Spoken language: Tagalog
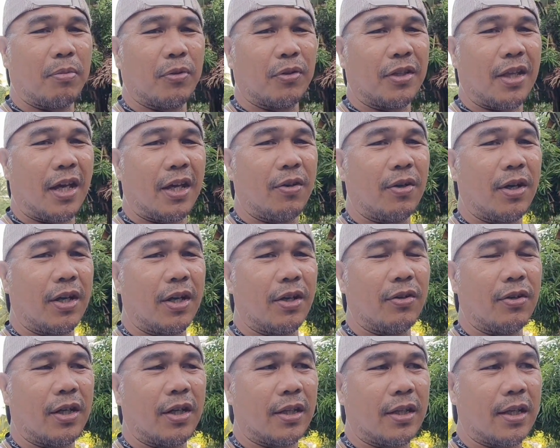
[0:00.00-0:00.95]
po tayo
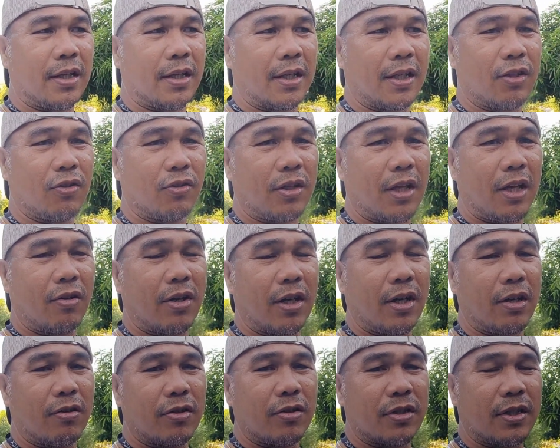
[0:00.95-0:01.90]
ngayon at andito tayo
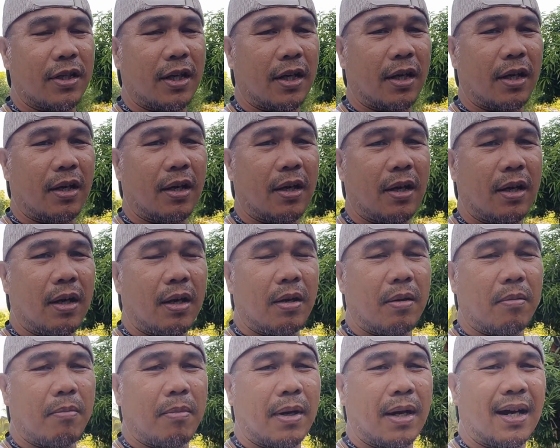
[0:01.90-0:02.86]
ngayon sa
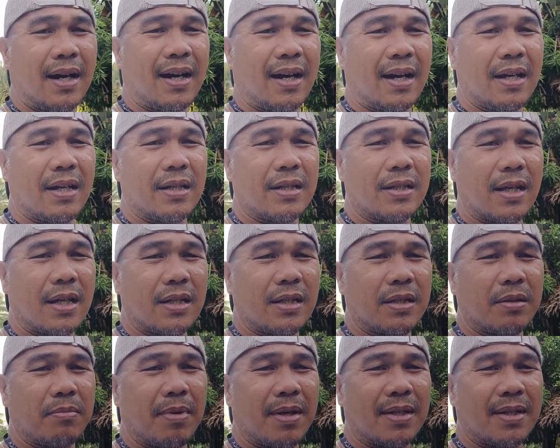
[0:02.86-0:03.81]
barangay
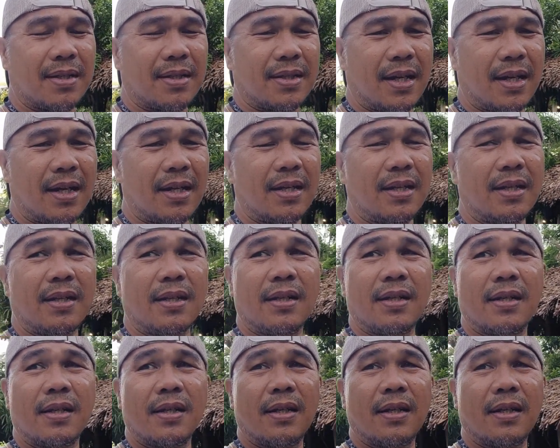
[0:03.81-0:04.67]
San Sebastian